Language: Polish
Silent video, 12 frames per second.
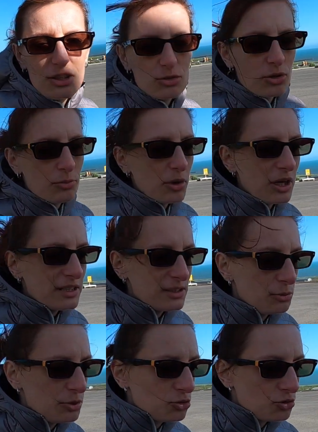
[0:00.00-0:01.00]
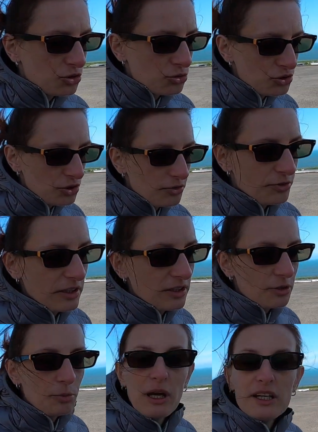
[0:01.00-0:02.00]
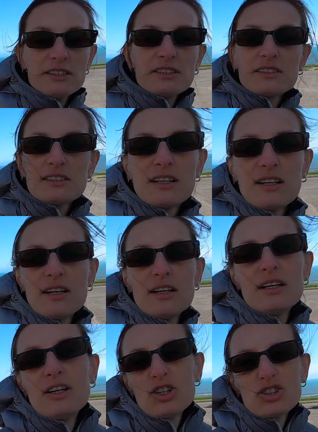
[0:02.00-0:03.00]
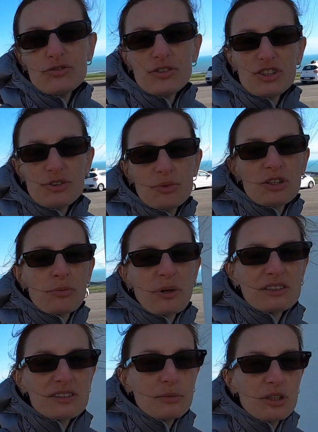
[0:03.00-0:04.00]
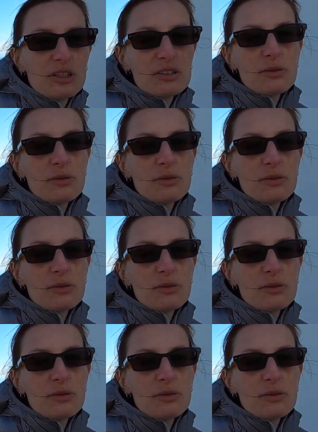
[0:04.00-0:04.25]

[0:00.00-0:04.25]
który pokazał mi dużo różnych fajnych miejsc oczywiście my tym razem ich nie